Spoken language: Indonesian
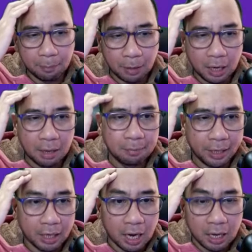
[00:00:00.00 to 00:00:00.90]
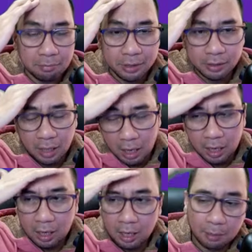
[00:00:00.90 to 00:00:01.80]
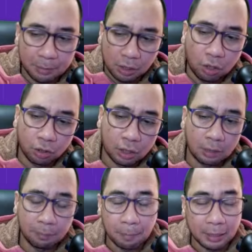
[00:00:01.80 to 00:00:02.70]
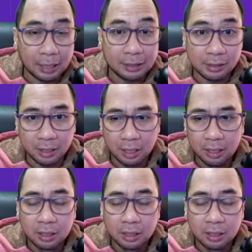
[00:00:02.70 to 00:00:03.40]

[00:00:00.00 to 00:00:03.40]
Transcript: Apakah mereka akan bisa menyodok ke papan atas ya?